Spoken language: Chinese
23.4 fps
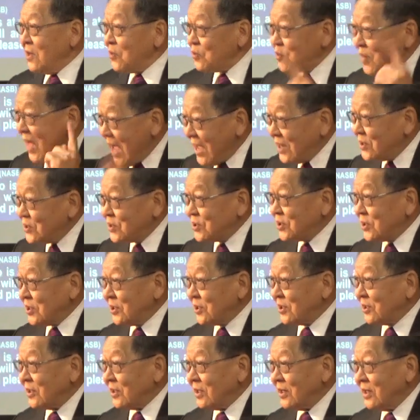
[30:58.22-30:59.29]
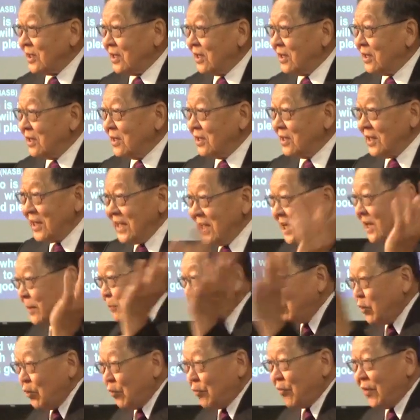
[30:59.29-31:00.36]
但是另一
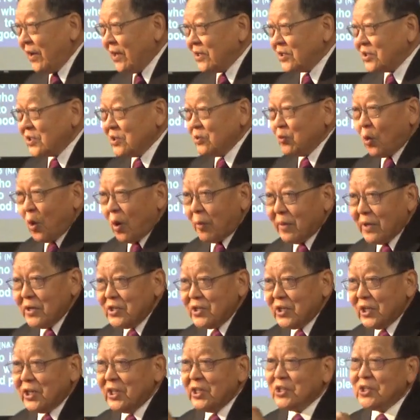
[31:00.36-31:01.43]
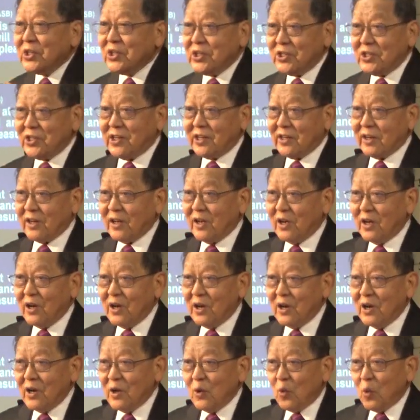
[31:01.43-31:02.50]
部分是我们人的责任，
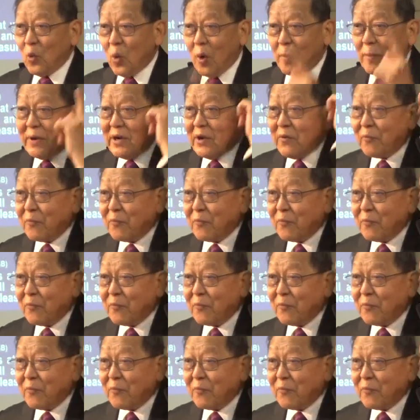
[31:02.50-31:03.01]
我们的